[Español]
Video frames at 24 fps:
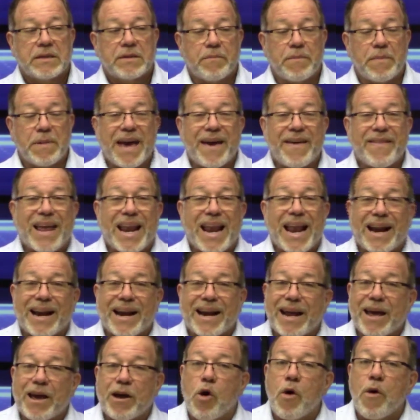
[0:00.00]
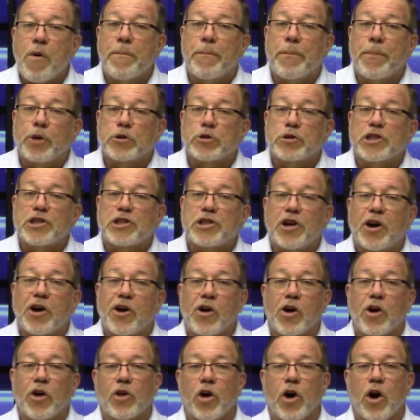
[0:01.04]
viene la
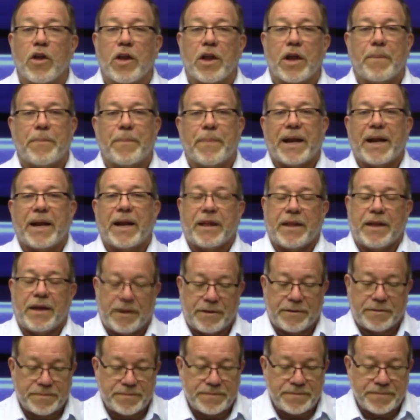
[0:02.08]
recomposición o no del PLD.